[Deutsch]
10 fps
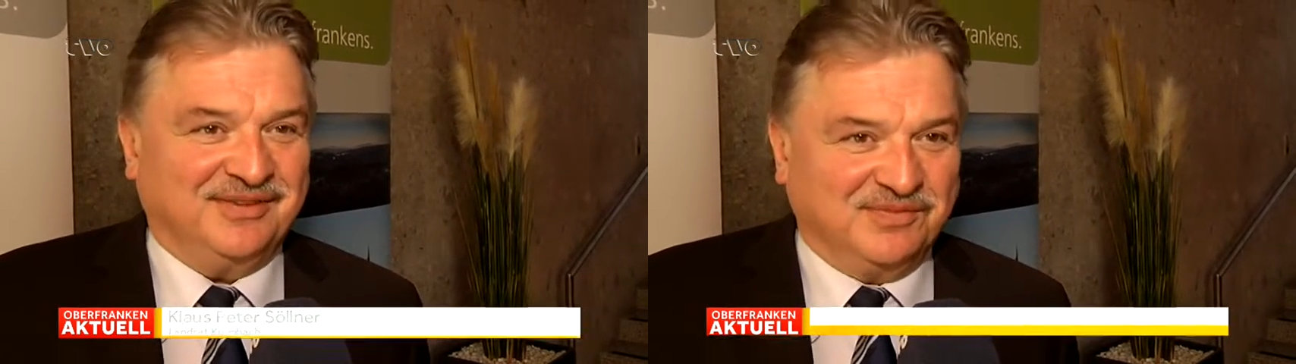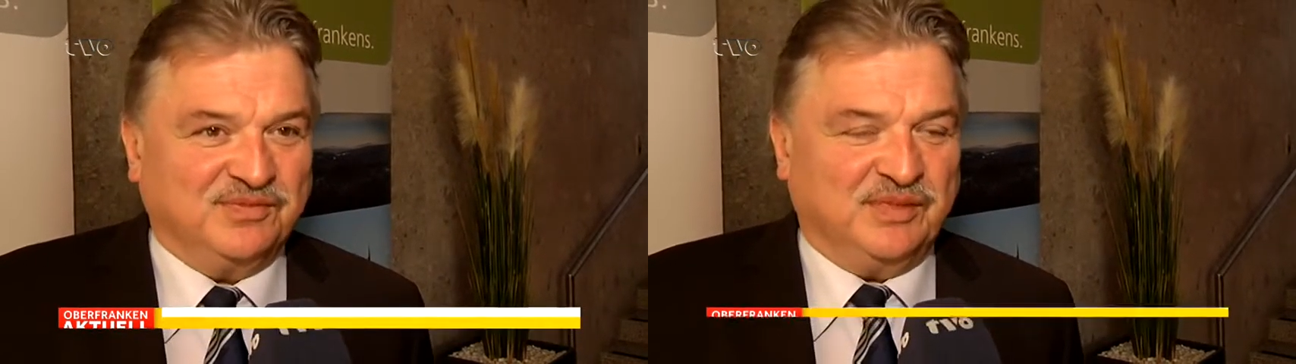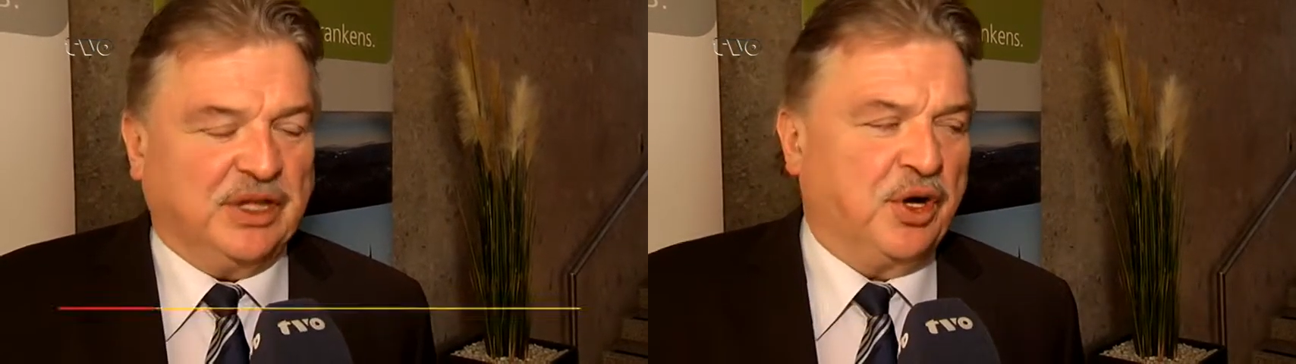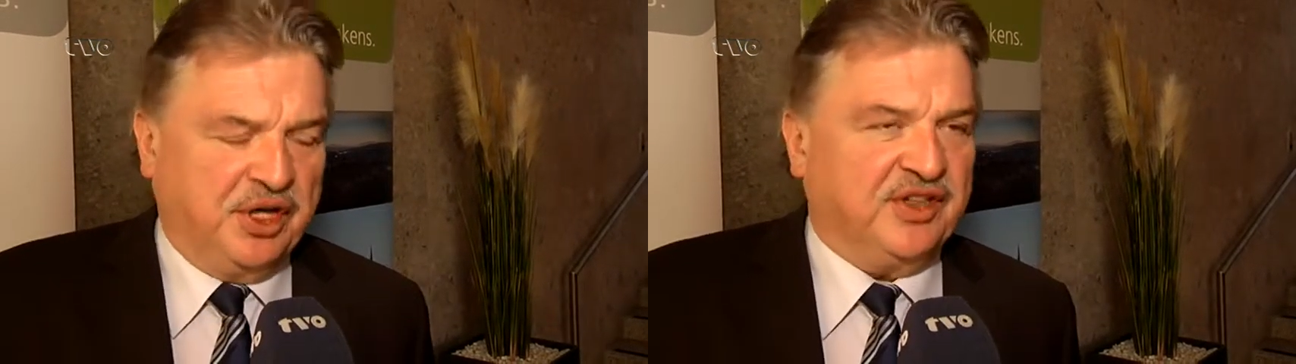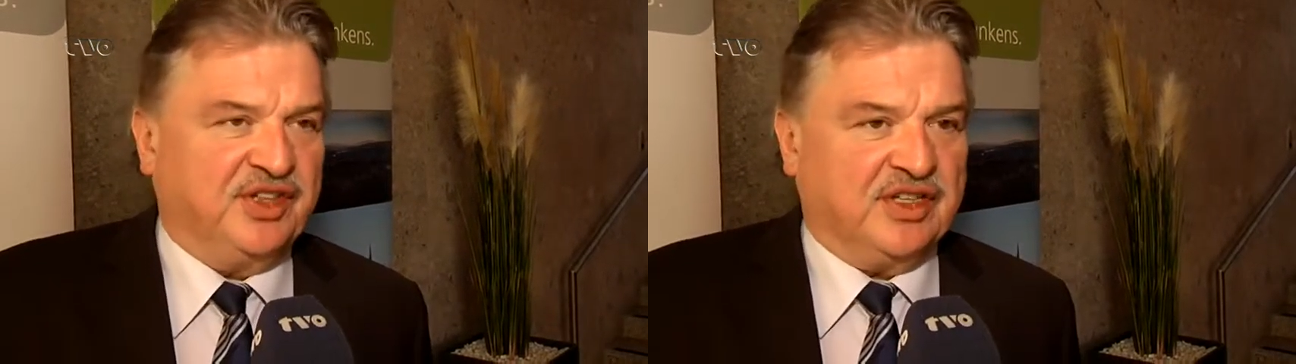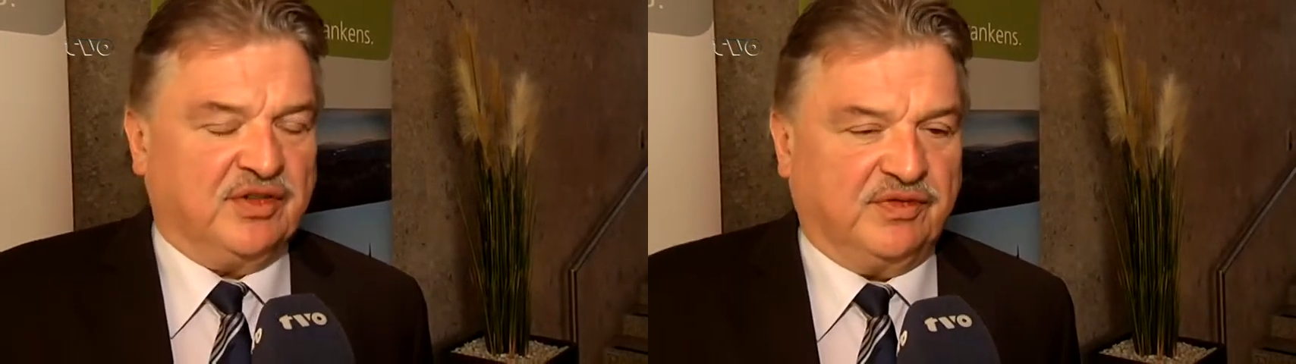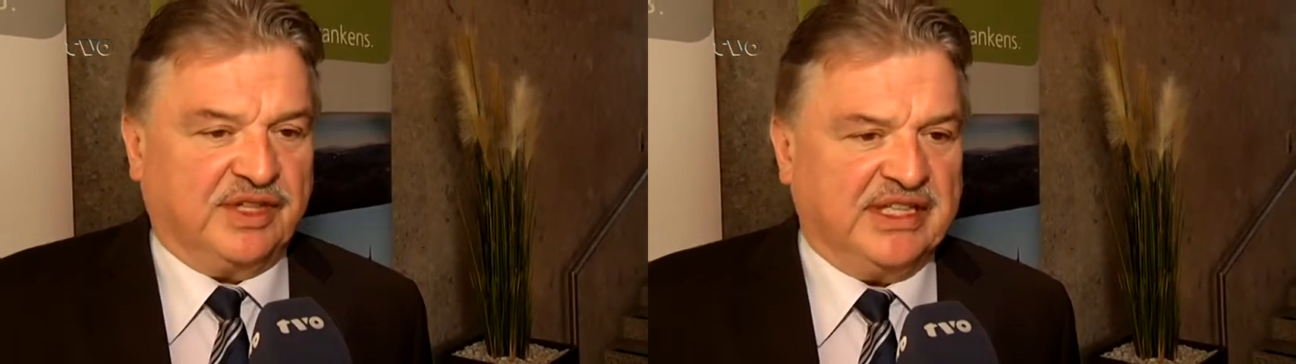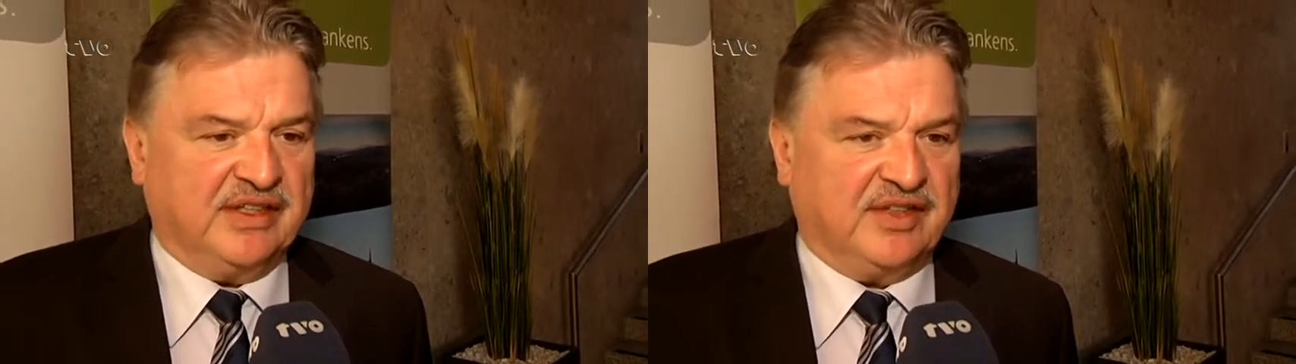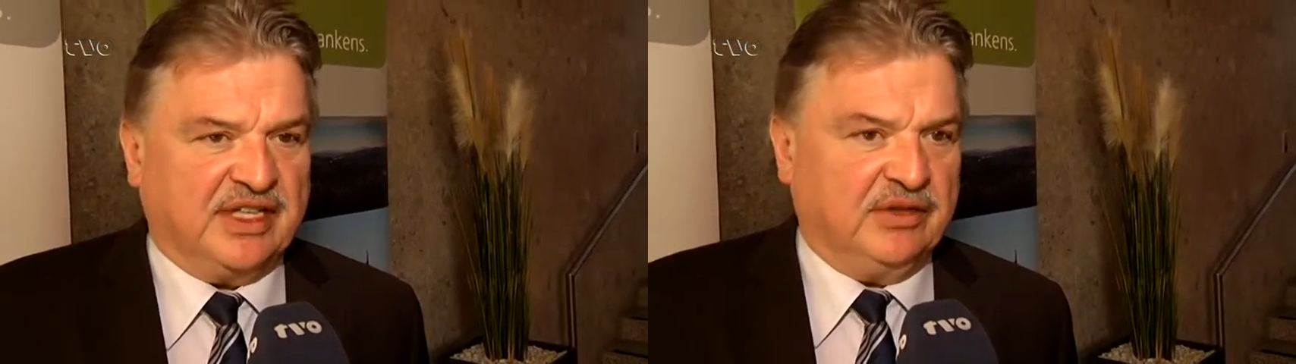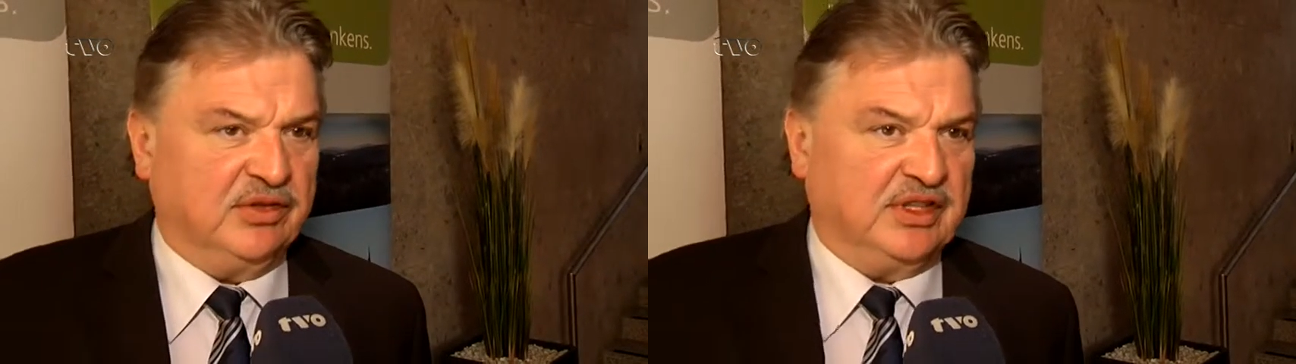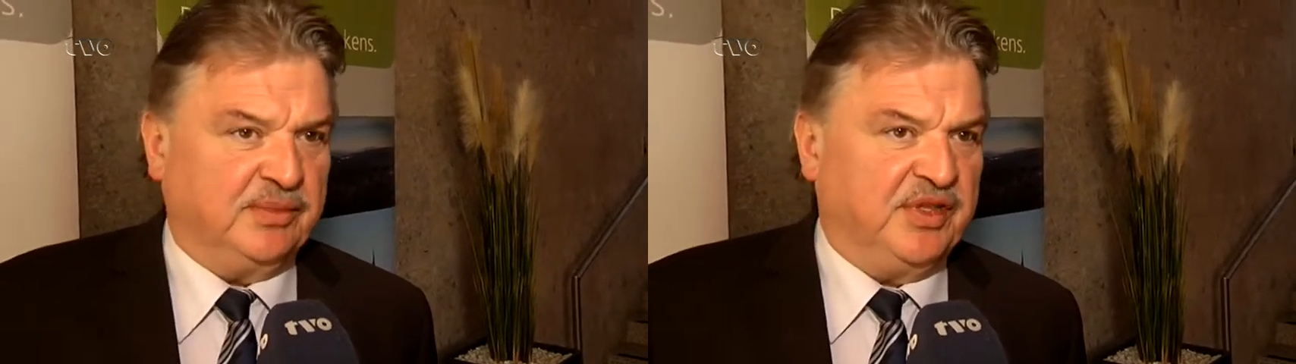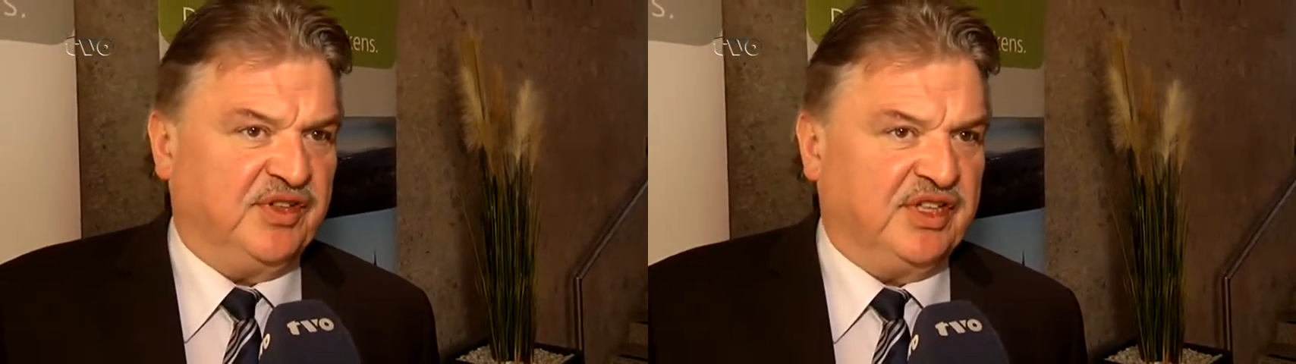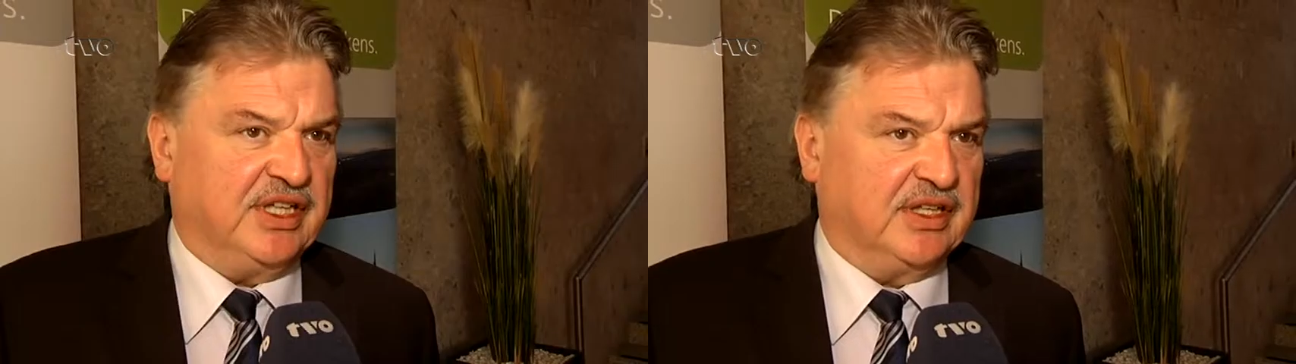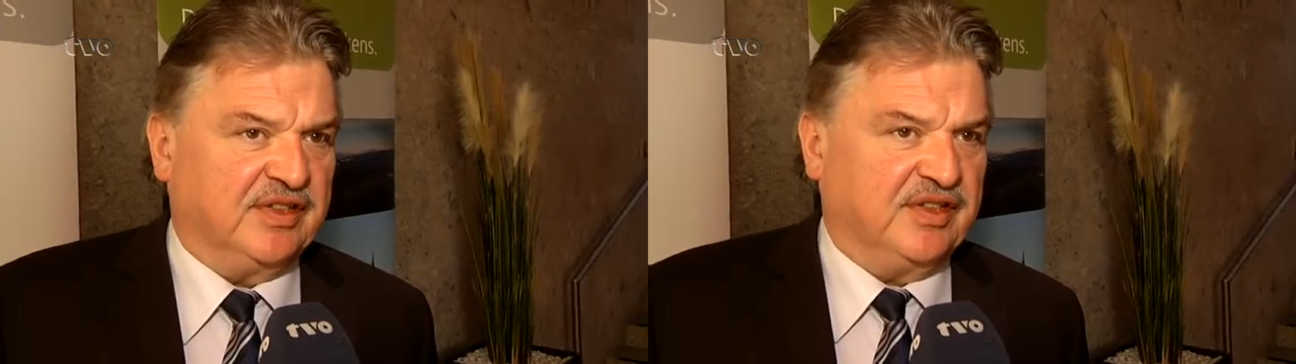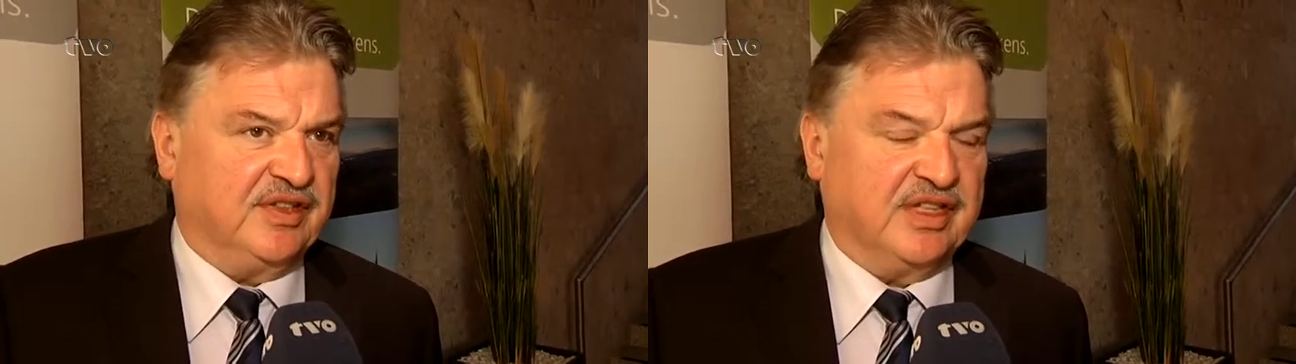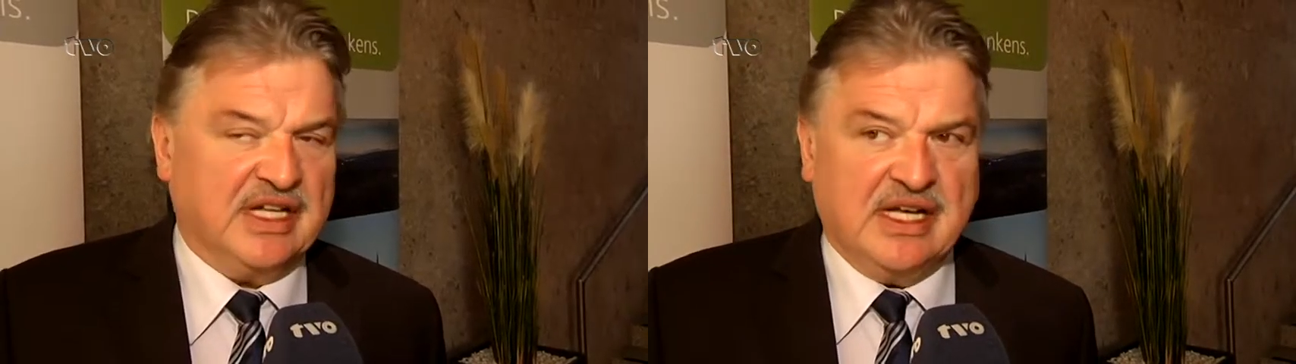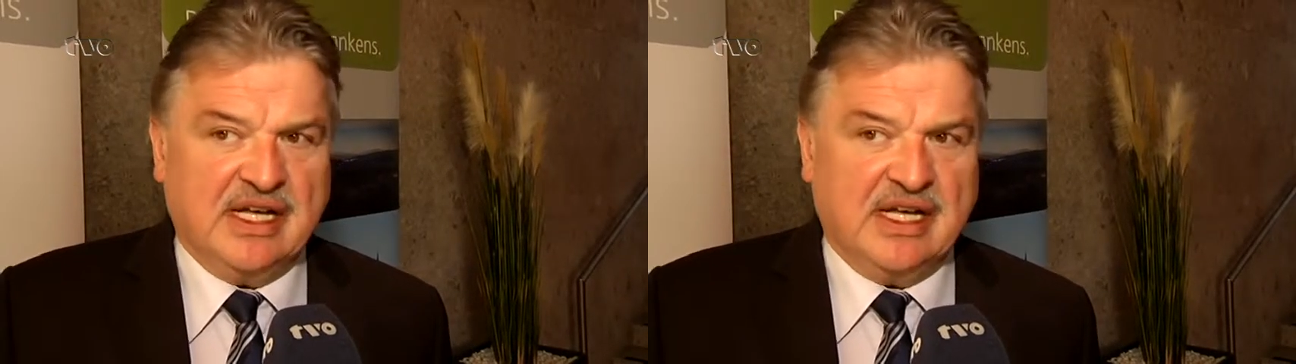wir können sehr zufrieden sein und ich bin sicher, dass es